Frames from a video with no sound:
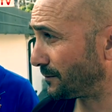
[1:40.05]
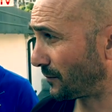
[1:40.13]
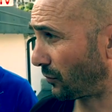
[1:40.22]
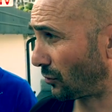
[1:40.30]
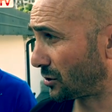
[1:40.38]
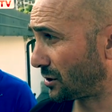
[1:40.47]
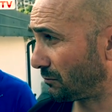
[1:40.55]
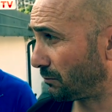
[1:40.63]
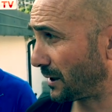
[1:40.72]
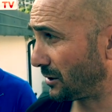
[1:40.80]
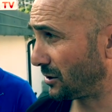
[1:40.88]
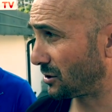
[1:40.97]
forse in un
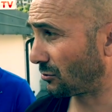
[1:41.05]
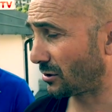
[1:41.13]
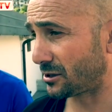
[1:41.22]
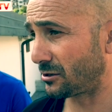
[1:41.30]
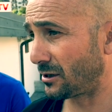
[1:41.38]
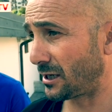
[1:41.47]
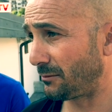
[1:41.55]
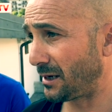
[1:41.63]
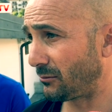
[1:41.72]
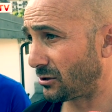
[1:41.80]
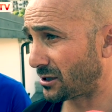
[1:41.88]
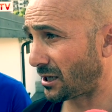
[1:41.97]
paio di situazioni
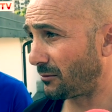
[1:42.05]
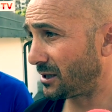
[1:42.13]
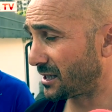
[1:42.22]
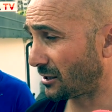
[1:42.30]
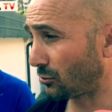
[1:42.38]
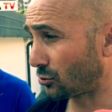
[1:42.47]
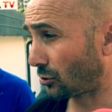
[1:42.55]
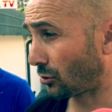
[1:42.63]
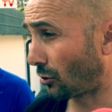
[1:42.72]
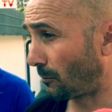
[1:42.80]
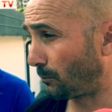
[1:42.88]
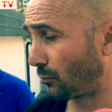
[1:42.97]
l'abbiamo estremizzato
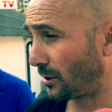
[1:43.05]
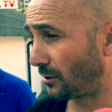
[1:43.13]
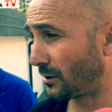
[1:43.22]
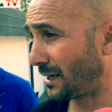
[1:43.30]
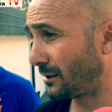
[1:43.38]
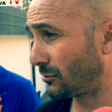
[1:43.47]
troppo e,